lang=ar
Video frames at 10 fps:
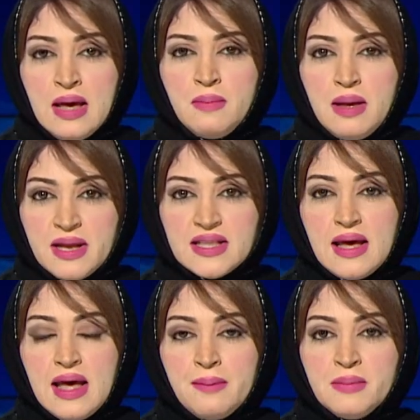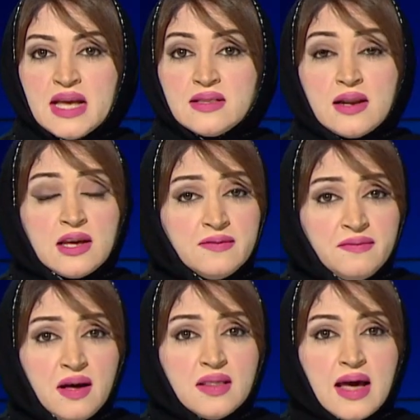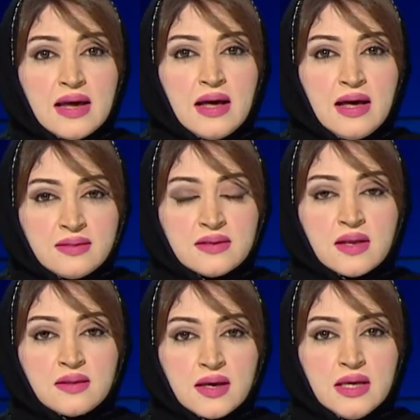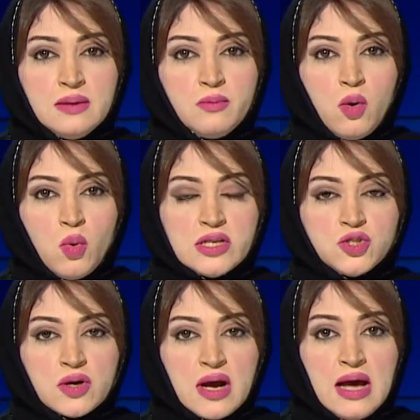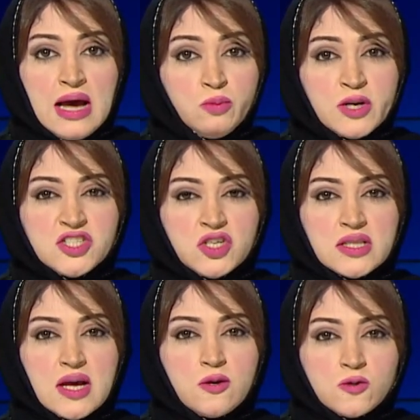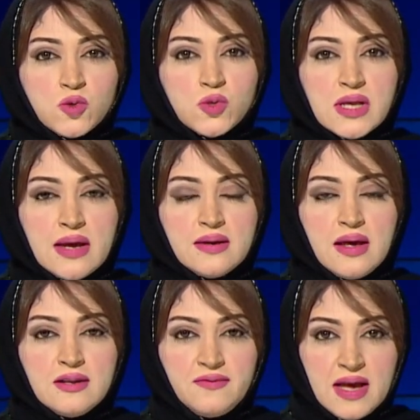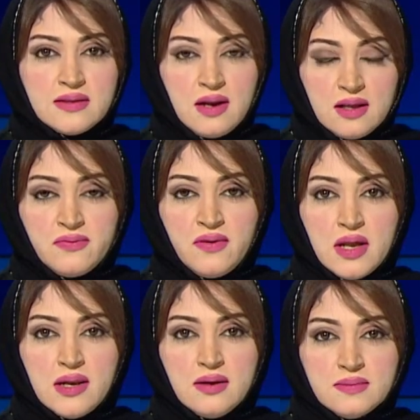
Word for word: ما مدى أهمية الحفاظ على أخذ التطعيم والجرعة المنشطة خصوصا لفئة الأطفال؟